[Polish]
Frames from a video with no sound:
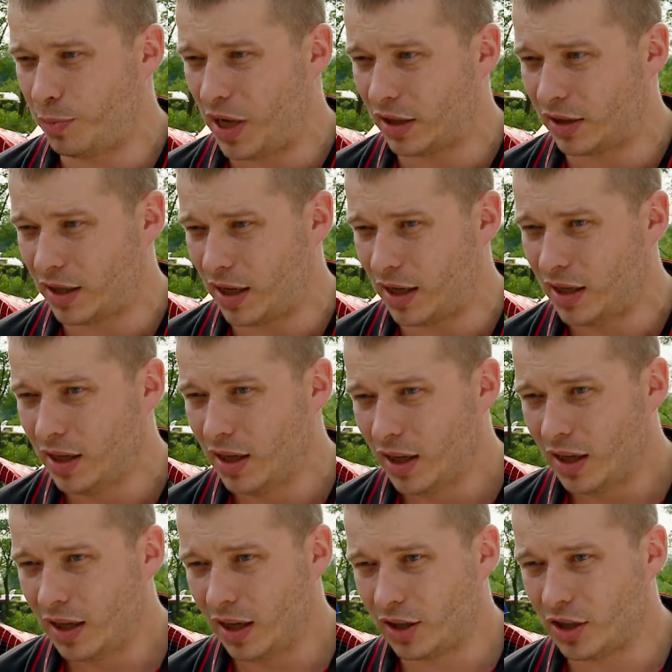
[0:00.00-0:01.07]
pianka,
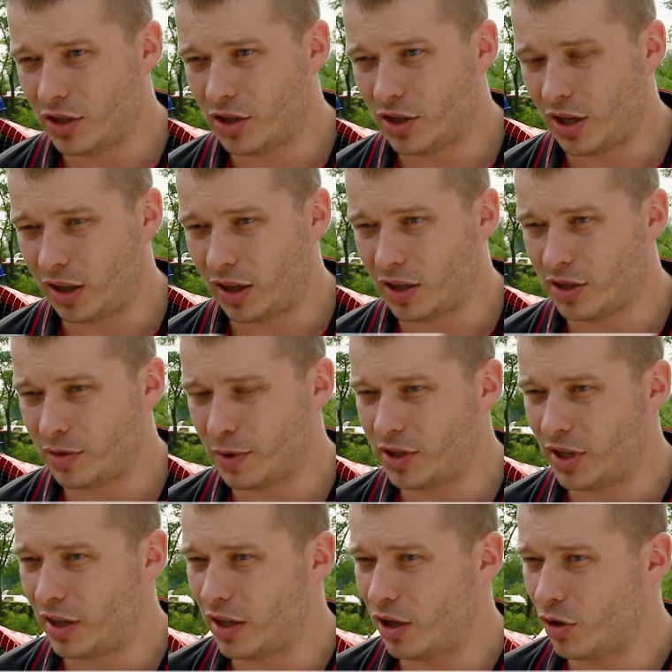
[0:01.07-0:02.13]
jakiś, jakaś
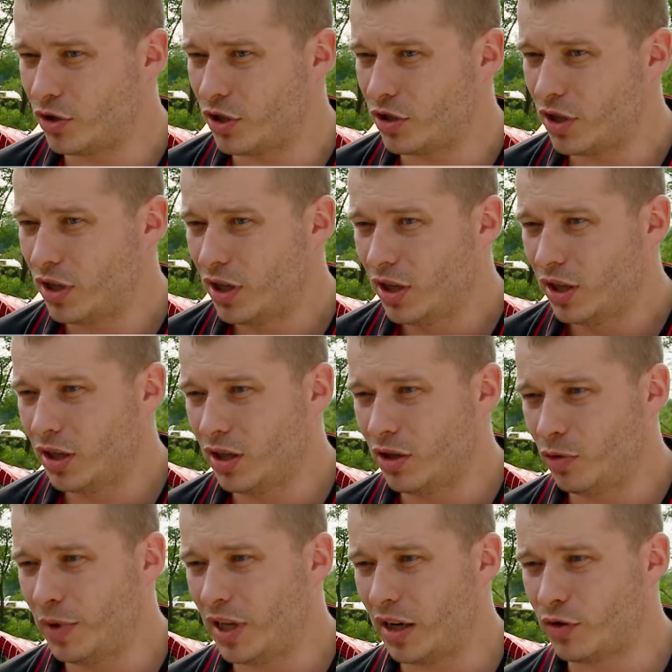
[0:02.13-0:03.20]
specjalna odzież,
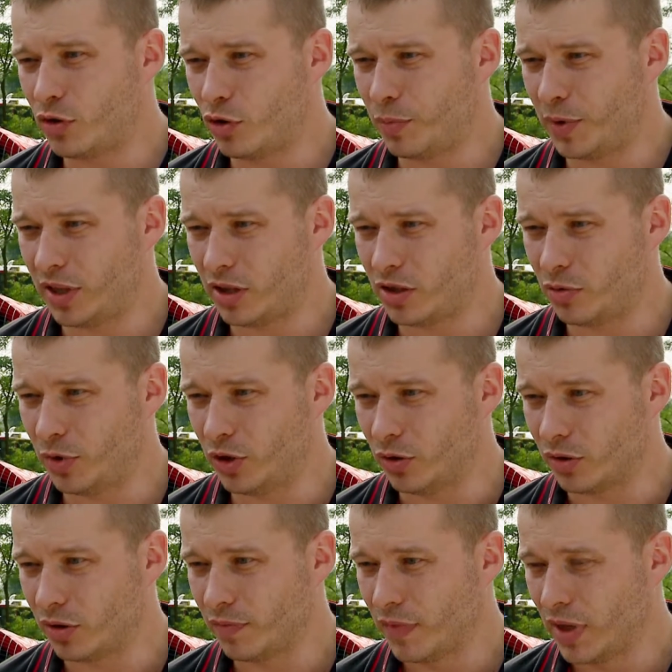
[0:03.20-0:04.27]
y, umiera w ciągu 15
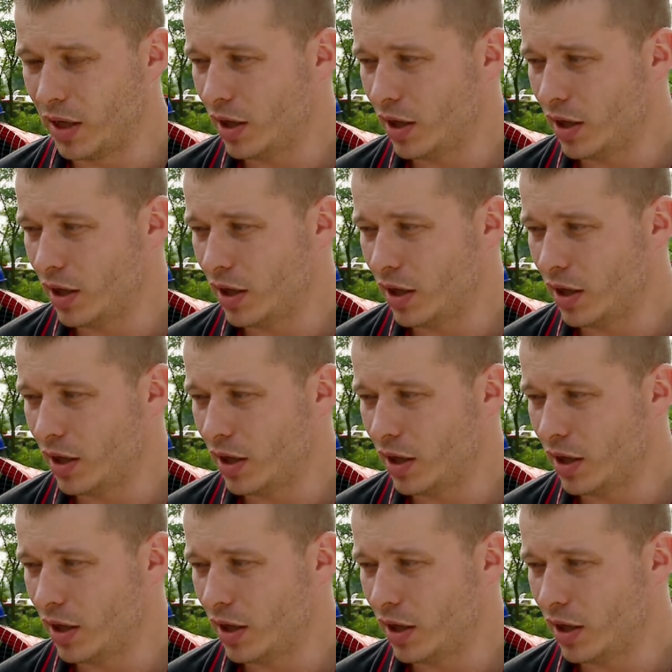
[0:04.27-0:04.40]
minut.